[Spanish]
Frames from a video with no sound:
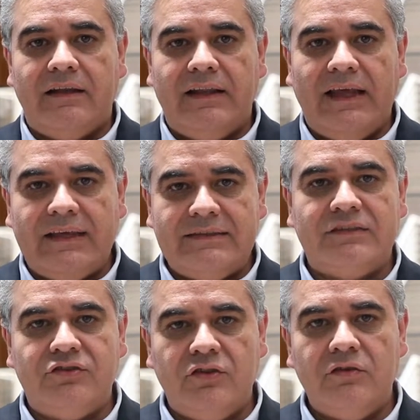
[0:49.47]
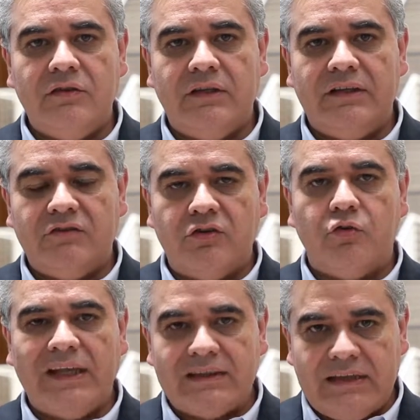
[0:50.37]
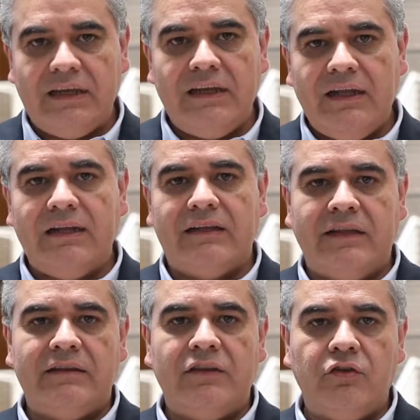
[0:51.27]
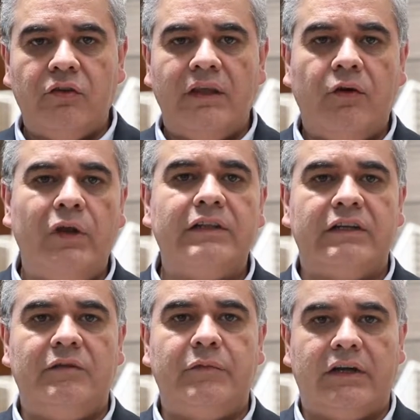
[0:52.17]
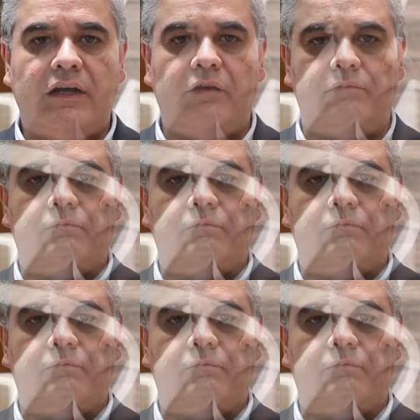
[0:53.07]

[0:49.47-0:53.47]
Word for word: la adquisición de estas nuevas técnicas que están dando hoy día vuelta en el mercado.